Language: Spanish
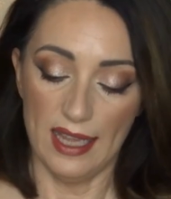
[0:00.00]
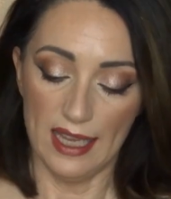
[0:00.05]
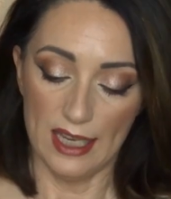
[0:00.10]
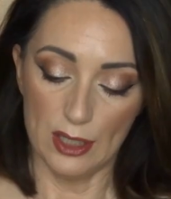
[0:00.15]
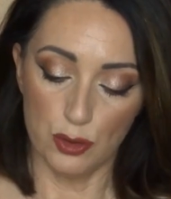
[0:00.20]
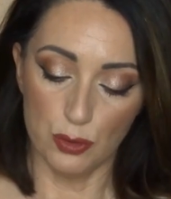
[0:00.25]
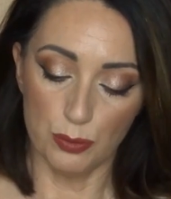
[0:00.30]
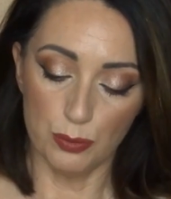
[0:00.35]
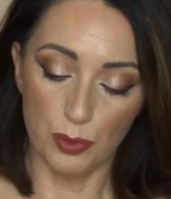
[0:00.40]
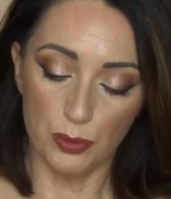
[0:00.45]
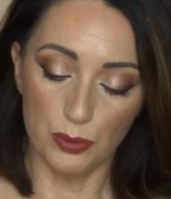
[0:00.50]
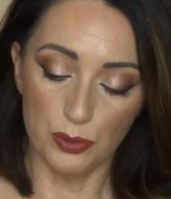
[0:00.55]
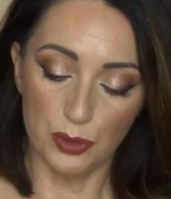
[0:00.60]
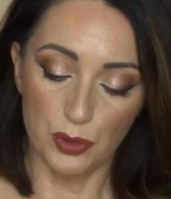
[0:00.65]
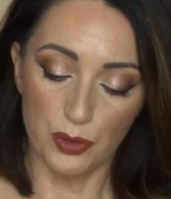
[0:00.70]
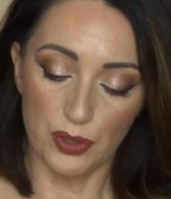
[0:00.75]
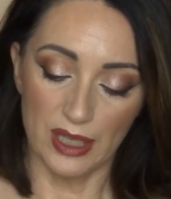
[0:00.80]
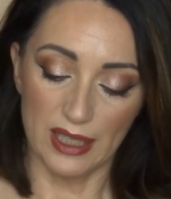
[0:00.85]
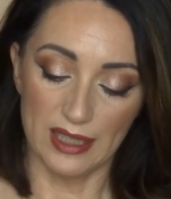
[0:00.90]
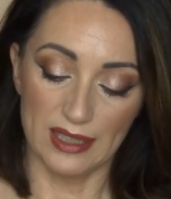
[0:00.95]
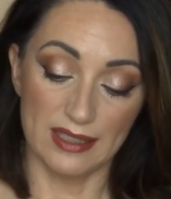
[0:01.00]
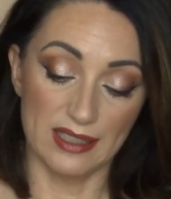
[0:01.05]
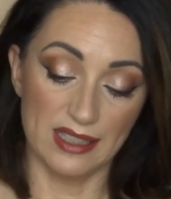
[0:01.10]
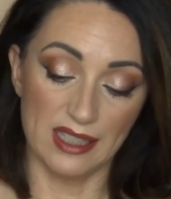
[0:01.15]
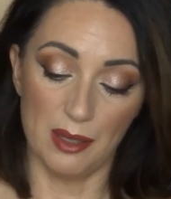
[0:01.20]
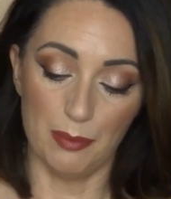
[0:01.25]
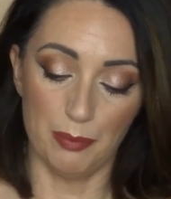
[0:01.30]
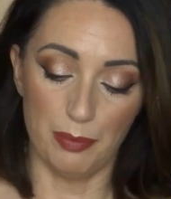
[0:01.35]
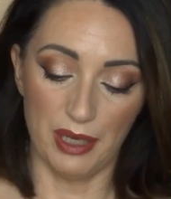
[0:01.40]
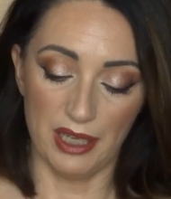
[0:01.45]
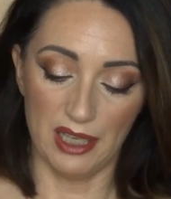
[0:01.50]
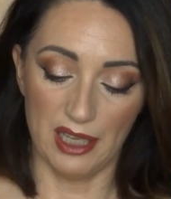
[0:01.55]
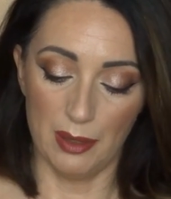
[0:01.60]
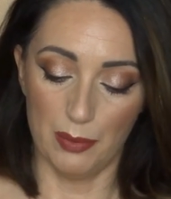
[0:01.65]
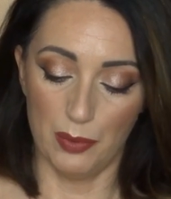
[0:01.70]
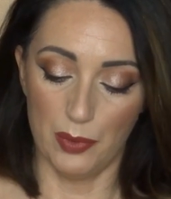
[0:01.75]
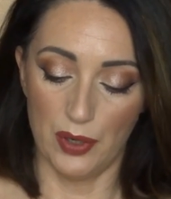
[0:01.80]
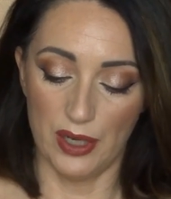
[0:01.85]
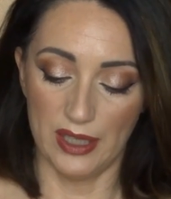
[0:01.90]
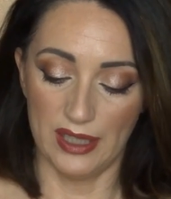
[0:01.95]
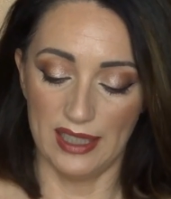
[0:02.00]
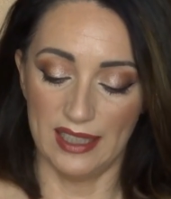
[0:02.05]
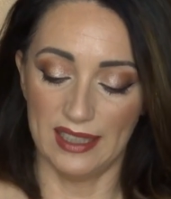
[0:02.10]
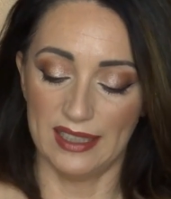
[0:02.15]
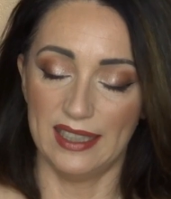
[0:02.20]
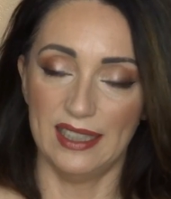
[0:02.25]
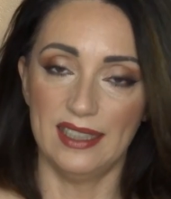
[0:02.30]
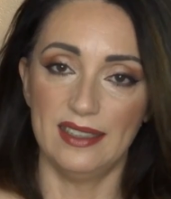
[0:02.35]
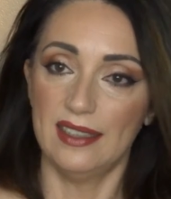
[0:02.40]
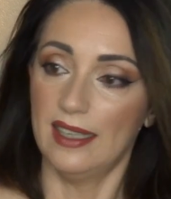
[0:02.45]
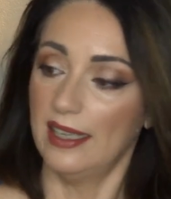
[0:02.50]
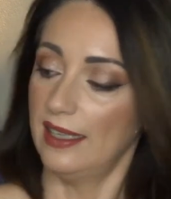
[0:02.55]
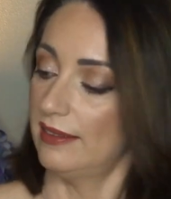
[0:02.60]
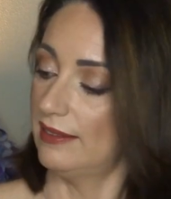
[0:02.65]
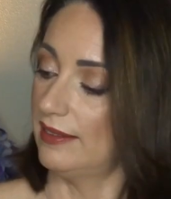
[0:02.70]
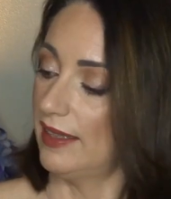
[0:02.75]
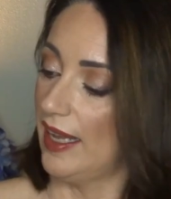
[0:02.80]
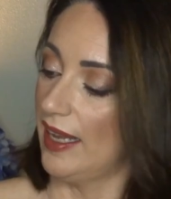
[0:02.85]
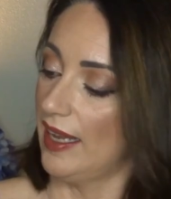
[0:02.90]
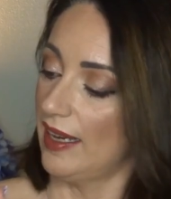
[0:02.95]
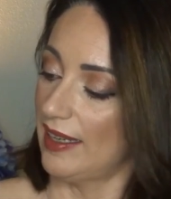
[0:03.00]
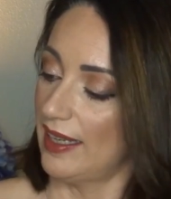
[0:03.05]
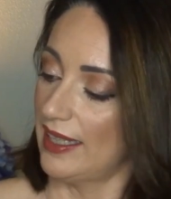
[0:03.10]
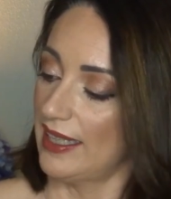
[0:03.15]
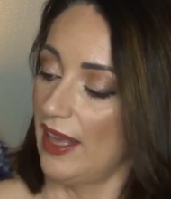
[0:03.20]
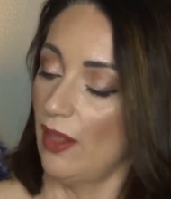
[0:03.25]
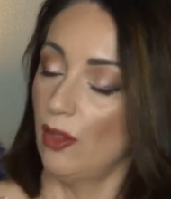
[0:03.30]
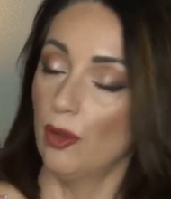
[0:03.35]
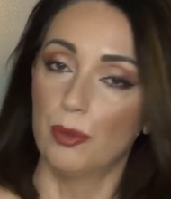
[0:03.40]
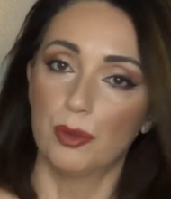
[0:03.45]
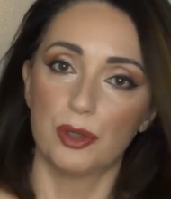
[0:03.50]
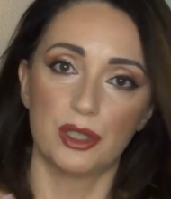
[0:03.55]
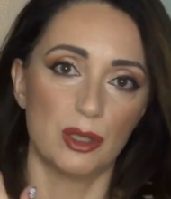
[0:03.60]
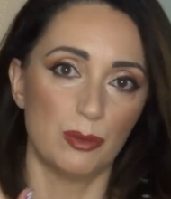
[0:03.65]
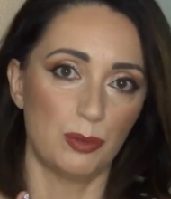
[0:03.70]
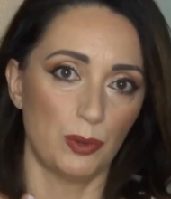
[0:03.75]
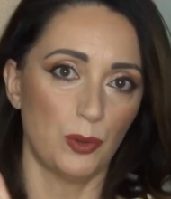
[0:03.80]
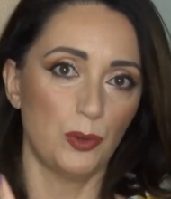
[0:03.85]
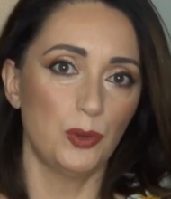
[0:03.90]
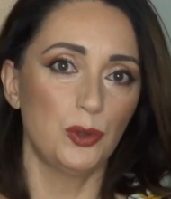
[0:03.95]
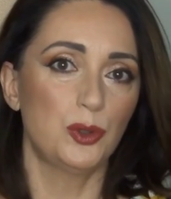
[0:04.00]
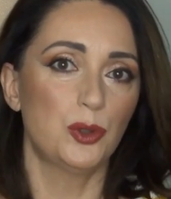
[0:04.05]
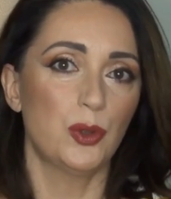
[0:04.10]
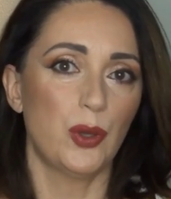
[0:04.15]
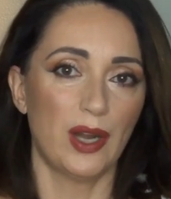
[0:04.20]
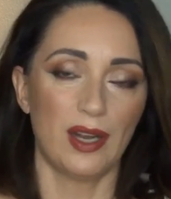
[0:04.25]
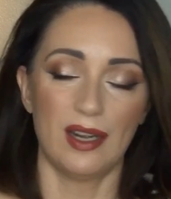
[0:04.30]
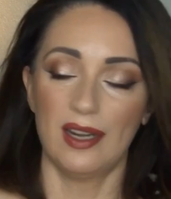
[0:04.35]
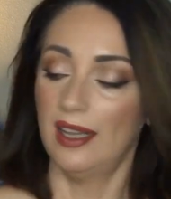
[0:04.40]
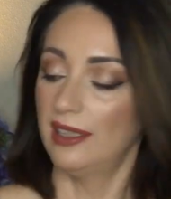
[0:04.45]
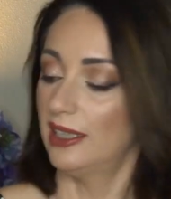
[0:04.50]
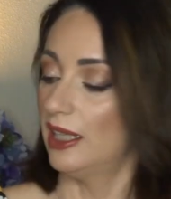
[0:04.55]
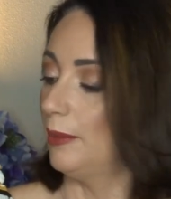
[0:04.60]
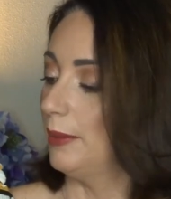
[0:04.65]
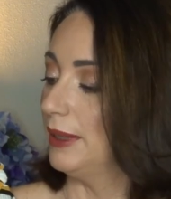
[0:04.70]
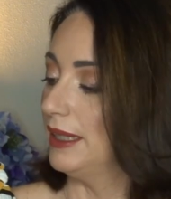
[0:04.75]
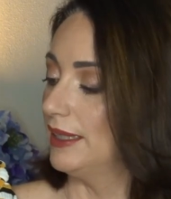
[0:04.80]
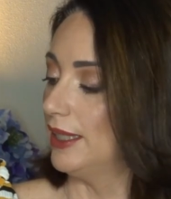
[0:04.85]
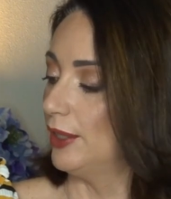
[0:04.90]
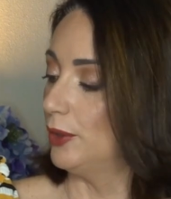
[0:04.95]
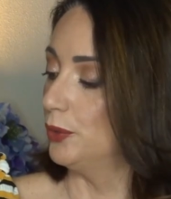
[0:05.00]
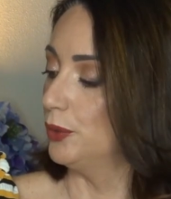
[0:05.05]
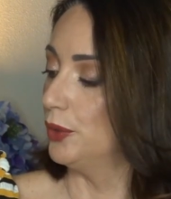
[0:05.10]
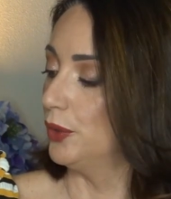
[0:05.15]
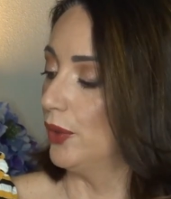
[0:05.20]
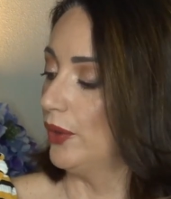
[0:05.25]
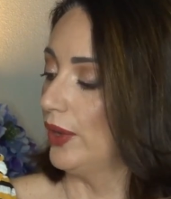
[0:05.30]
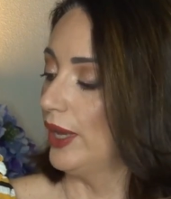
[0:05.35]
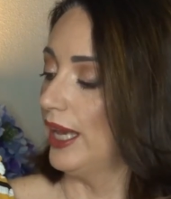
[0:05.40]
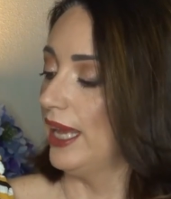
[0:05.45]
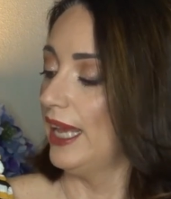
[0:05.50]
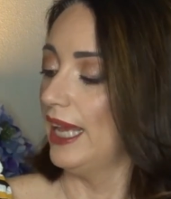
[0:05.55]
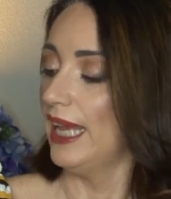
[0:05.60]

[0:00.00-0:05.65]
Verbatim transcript: Es un producto que siempre llevo en el kit, está rayado porque el producto es relativamente duro